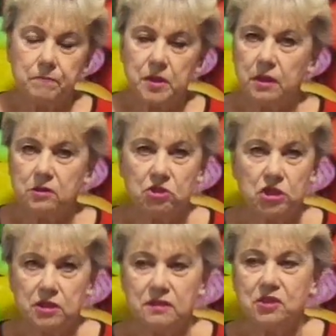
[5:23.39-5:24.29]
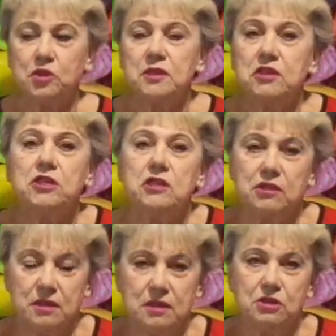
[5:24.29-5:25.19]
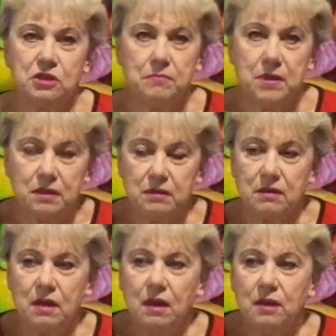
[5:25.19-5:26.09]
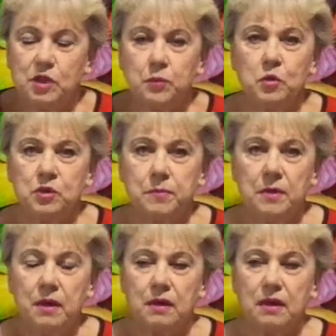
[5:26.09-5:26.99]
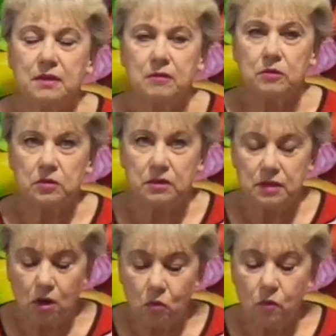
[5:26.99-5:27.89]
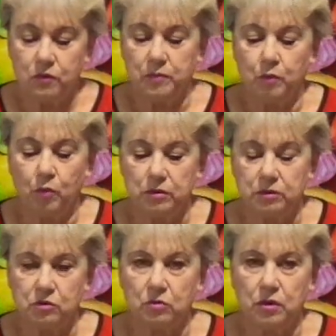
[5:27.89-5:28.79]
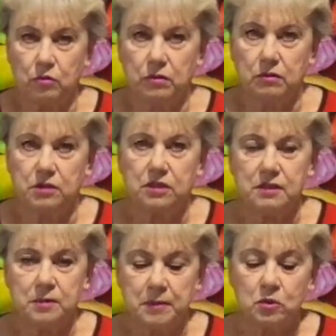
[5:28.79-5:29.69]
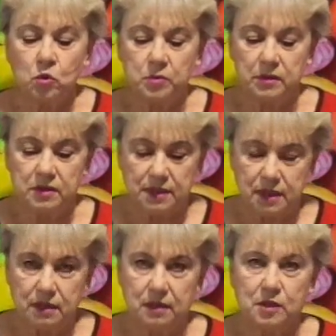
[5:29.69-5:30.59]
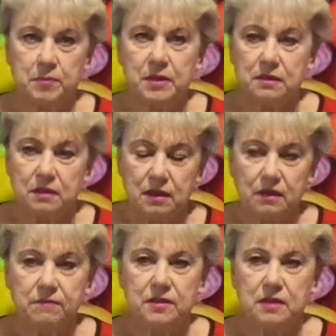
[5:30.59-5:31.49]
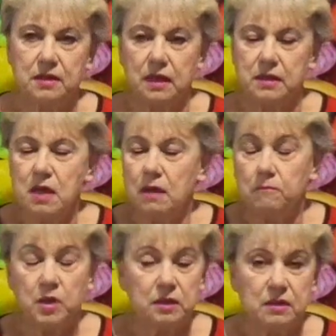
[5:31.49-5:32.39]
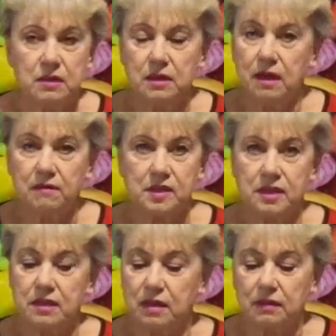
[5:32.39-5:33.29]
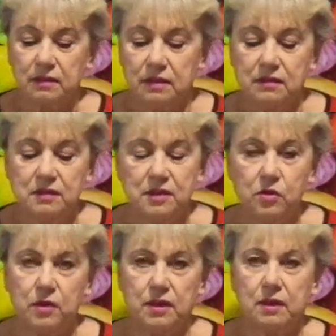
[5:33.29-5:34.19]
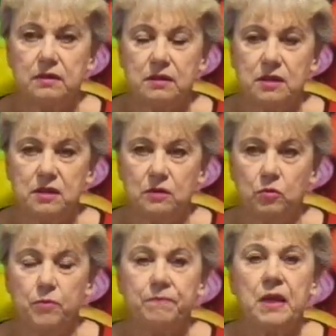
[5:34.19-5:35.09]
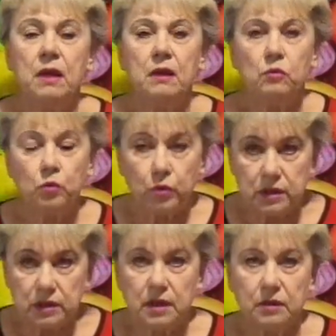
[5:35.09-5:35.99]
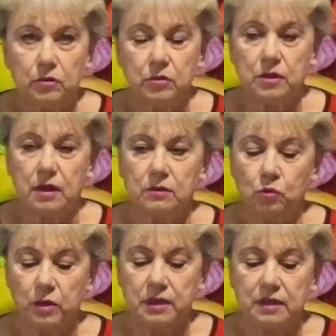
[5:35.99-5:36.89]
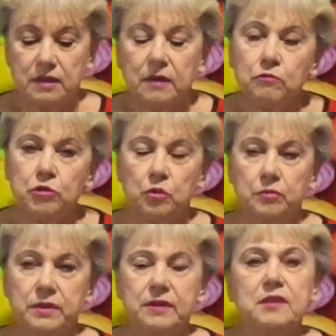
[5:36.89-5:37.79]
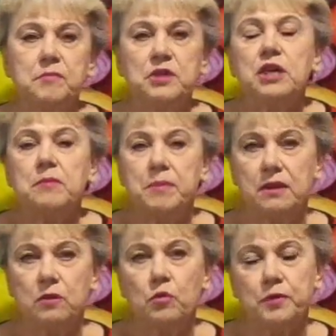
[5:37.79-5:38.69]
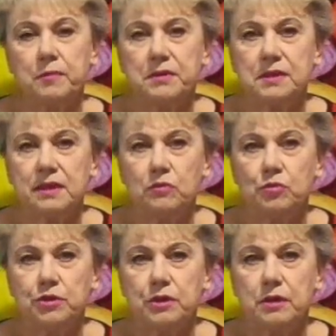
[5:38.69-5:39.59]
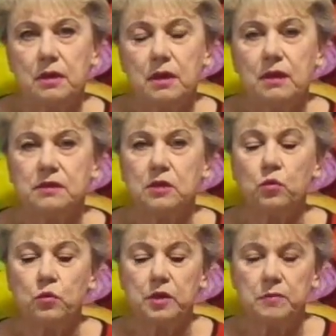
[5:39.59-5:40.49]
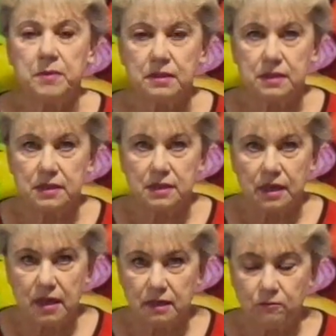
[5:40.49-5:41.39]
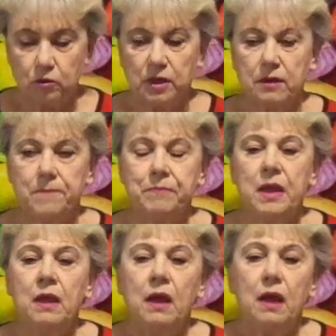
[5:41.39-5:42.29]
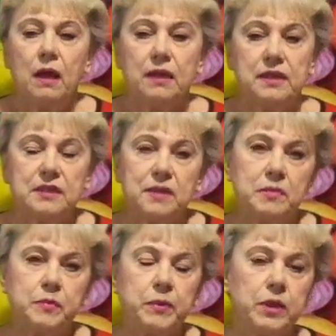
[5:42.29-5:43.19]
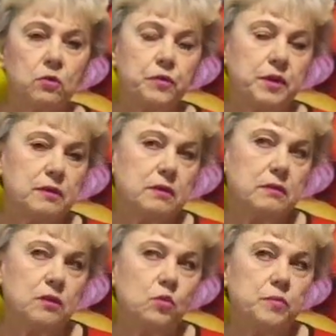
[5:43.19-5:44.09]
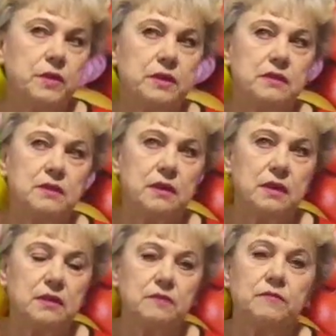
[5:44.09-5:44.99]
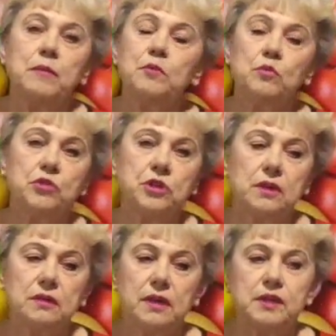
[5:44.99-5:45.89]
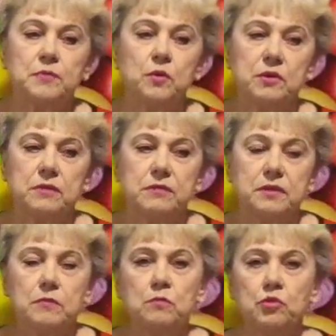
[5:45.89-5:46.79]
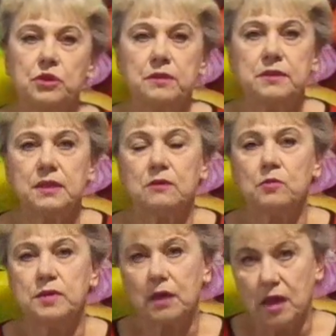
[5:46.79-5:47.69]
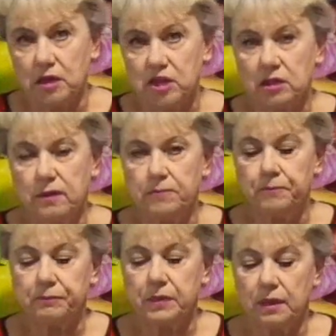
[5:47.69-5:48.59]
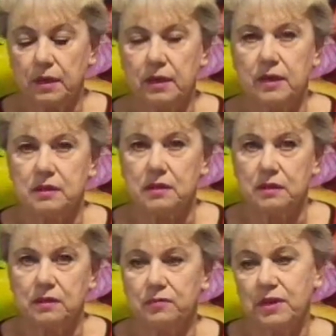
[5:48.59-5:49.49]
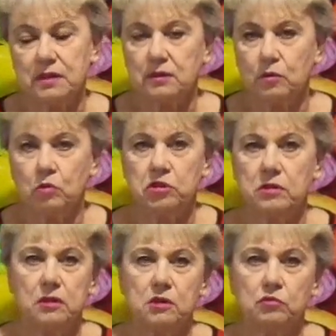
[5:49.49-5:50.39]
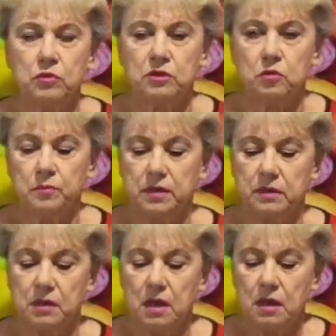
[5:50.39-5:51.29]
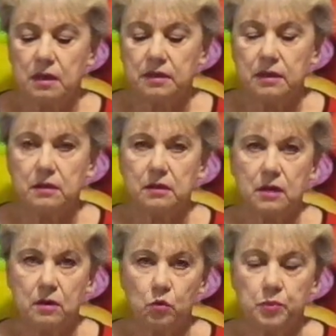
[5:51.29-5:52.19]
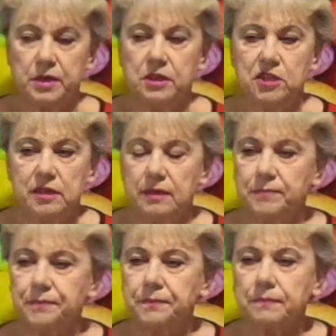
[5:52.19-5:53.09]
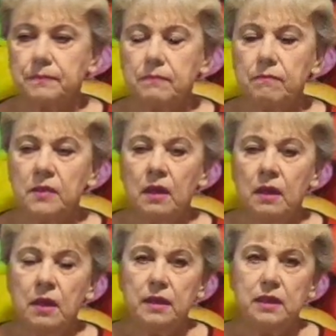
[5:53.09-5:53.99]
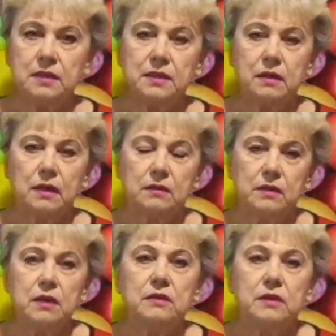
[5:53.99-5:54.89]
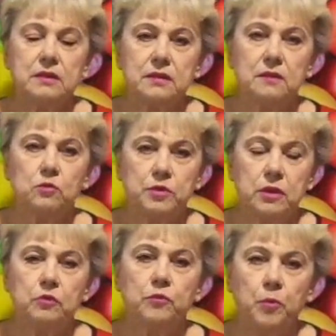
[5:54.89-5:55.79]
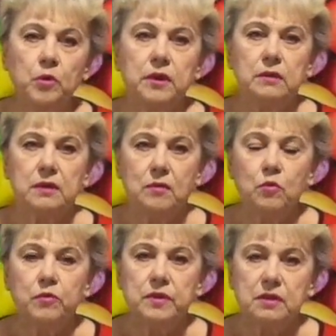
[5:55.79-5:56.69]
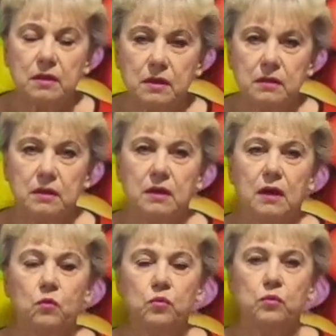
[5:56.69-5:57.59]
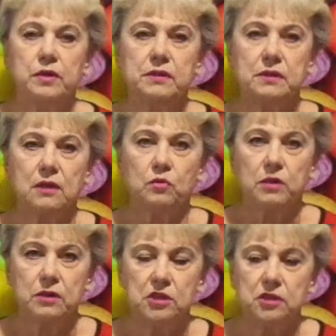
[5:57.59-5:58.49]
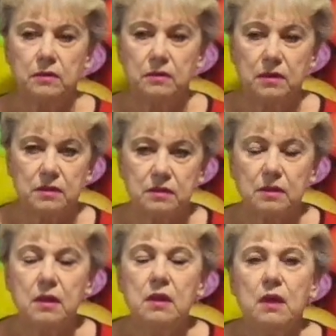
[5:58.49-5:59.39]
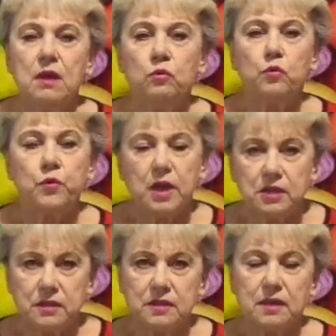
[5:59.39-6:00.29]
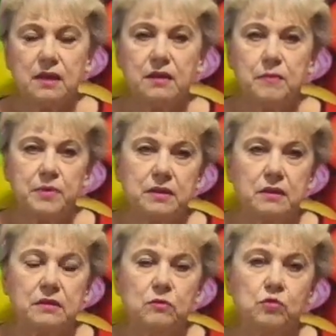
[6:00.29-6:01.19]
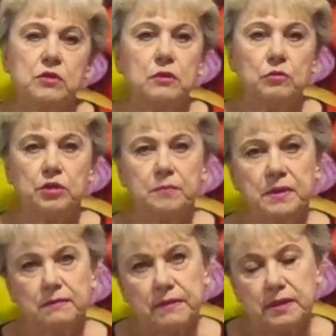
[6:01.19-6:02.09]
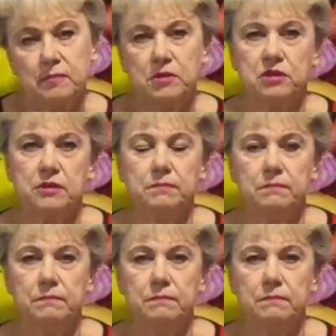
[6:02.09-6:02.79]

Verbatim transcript: Это же жесточайший, конечно, метод, способ, когда здоровый, полностью такой жизнеспособный сеянец перца надо выстригать. Мне это не нравится, я никогда так не сею, никогда так не делаю. Но люди делают так только для того, чтобы избежать пикировки последующей. Зато у них перцы стоят вот так. Если без пикировки надумаете сеять, вам лучше тогда использовать можно сразу стаканчики или кассеты. В кассетах очень хорошо растет перец. Кассета такая крупная ячейка. Или стаканы. Некоторые сразу сеют в полкилограммовые стаканы, а он у них сразу от начала до конца. Но в каждый стакан опять тогда нужно вложить по два семечка.